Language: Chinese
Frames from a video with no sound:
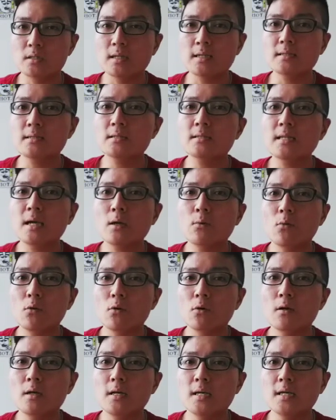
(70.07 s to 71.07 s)
但是在
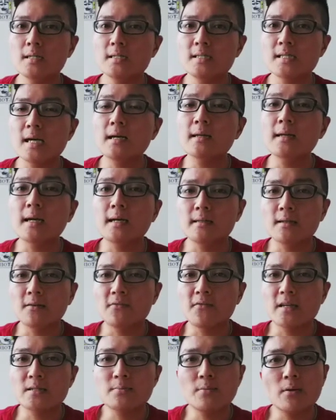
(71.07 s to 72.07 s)
我香港的
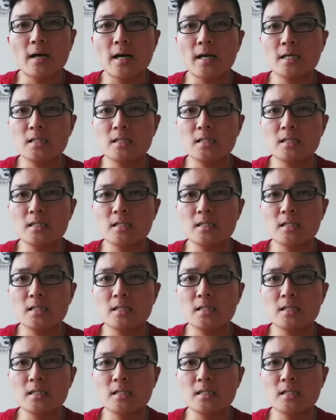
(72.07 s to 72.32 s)
Facebook、